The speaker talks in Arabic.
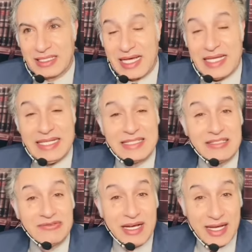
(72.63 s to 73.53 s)
كآلية
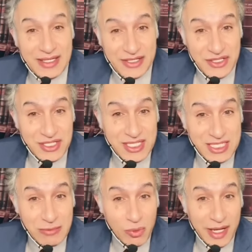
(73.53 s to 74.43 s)
دفاع نتيجة
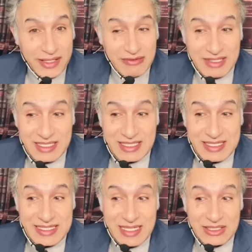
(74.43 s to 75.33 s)
صدمة معينة في سر
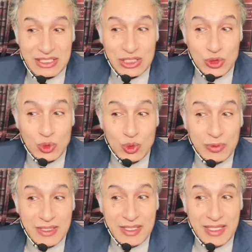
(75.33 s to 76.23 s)
الإنسان طيوب
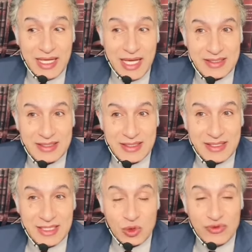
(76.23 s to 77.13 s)

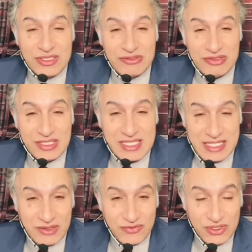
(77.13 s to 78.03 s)
لأنه في في
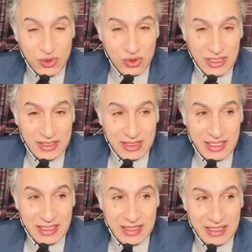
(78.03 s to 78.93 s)
في صغرى
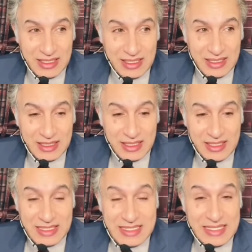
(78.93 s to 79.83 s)
تعرض
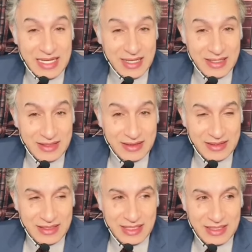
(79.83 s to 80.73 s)
لإساءة
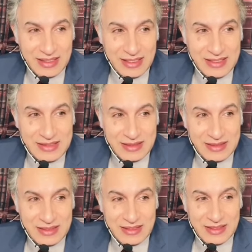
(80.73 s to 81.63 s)
يعني أراد
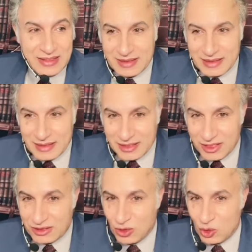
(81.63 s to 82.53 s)

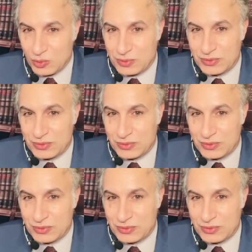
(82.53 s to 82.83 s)
يعطي الحب